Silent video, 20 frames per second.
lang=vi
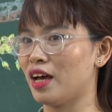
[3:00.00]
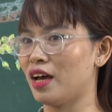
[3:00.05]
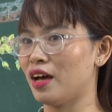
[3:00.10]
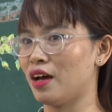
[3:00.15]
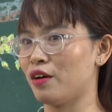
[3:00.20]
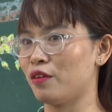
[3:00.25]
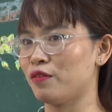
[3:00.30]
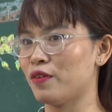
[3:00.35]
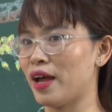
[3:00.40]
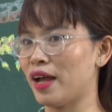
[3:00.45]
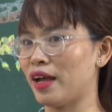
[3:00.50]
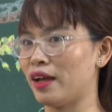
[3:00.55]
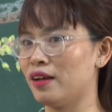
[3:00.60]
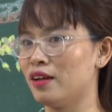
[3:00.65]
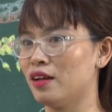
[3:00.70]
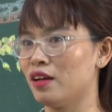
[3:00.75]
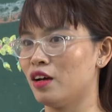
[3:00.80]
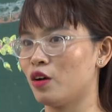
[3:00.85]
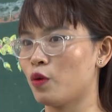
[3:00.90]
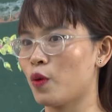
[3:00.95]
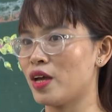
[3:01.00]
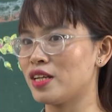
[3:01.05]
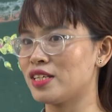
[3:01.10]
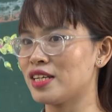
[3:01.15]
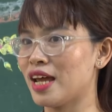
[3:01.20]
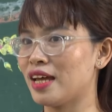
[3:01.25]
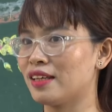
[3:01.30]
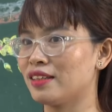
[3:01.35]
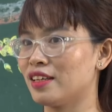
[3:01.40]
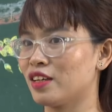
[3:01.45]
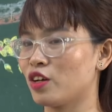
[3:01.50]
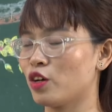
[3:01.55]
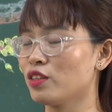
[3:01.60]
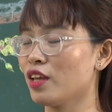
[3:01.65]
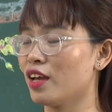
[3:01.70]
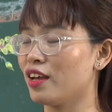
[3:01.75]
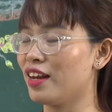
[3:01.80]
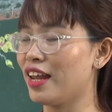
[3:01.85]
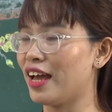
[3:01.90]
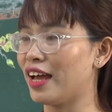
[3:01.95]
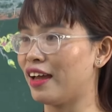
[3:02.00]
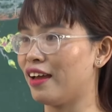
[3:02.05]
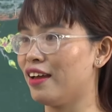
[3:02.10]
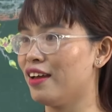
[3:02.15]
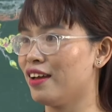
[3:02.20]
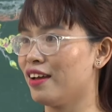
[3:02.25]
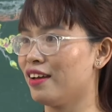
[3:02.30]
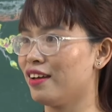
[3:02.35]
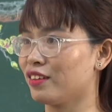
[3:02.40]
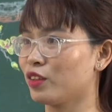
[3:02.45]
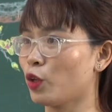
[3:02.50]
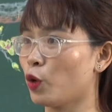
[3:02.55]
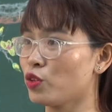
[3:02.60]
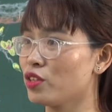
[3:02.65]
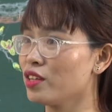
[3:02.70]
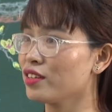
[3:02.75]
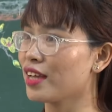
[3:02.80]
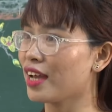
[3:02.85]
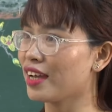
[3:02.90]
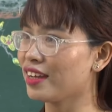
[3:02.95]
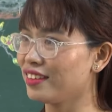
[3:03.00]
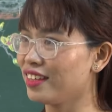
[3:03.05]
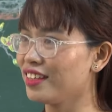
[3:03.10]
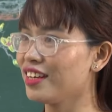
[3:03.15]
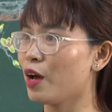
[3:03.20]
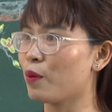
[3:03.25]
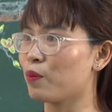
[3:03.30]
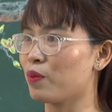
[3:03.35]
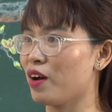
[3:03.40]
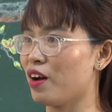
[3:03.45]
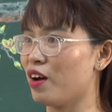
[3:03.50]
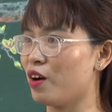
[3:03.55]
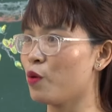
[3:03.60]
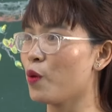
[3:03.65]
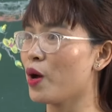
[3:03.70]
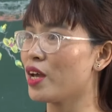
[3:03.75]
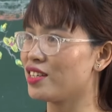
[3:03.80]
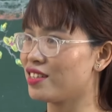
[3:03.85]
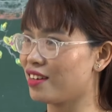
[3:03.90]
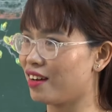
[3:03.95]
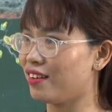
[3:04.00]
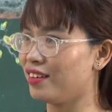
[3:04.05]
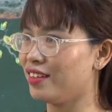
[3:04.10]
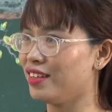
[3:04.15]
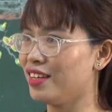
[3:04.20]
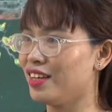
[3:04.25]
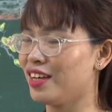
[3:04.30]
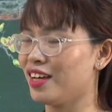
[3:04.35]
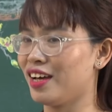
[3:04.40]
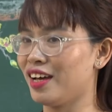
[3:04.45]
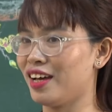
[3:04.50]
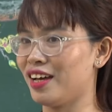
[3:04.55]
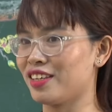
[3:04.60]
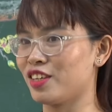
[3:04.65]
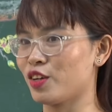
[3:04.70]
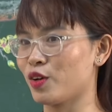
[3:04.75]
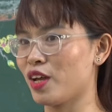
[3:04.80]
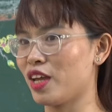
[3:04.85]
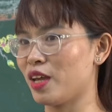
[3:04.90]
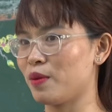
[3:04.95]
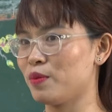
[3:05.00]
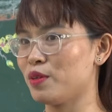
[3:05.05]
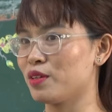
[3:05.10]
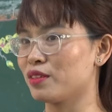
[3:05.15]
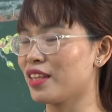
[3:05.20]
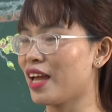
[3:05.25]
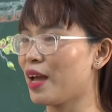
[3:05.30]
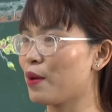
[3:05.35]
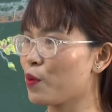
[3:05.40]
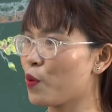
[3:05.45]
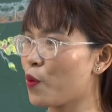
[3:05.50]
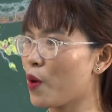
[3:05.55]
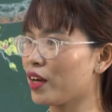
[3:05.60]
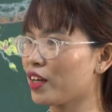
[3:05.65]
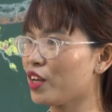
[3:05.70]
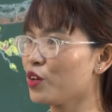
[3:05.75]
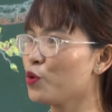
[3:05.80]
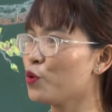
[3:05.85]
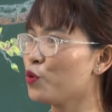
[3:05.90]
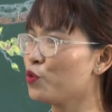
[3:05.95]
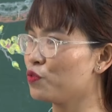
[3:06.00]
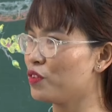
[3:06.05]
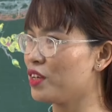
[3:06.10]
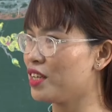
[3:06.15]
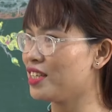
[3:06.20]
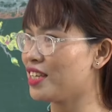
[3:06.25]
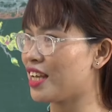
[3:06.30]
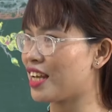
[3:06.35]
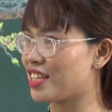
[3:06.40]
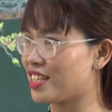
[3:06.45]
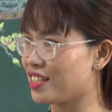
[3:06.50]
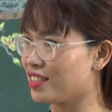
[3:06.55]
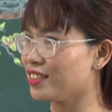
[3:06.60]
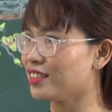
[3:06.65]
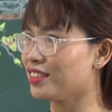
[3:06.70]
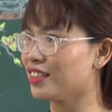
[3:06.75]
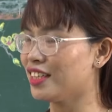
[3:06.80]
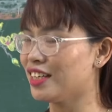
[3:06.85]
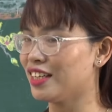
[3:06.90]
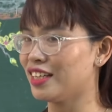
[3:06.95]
và ngoài ra thì có thể là tổ chức các cái tiết học ở ngoài trời cho các em được tham quan các khuôn viên nhà trường